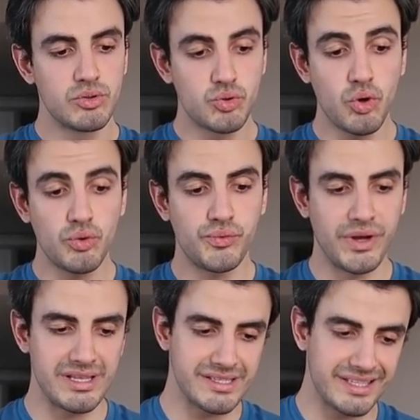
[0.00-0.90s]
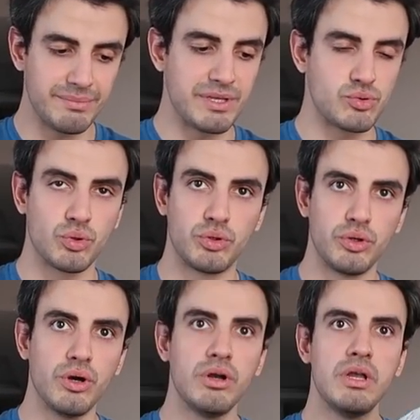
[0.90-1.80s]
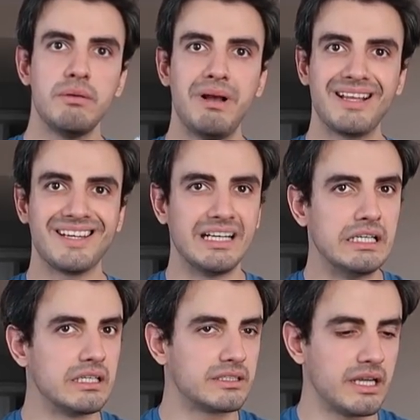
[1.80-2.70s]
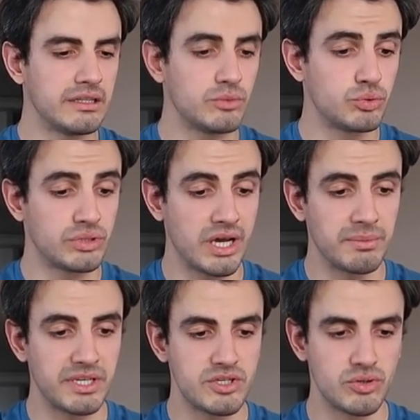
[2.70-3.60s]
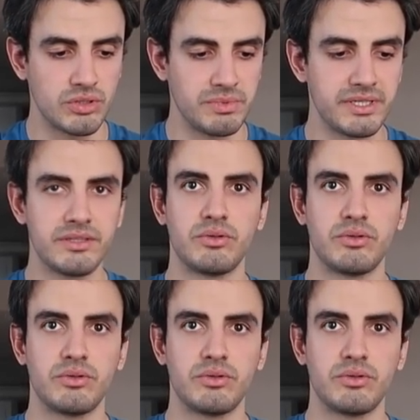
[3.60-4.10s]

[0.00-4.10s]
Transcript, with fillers: Çok fazla dibe sokuyor. Belki ağırlıktan kurtarmak için olabilir.